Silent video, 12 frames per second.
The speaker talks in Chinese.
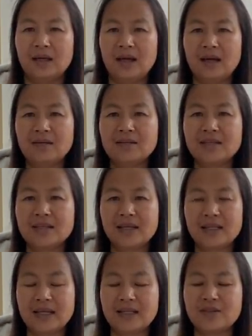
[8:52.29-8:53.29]
好，现
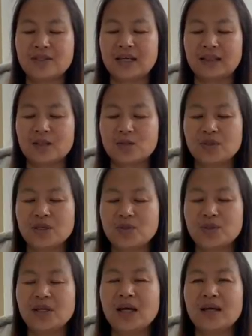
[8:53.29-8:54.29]
在呢就讲到孙立
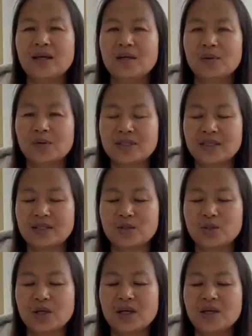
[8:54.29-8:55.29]
军了。郭先生
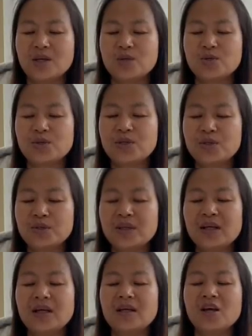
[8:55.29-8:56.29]
说，孙立军
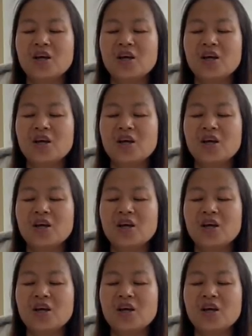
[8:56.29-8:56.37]
呢？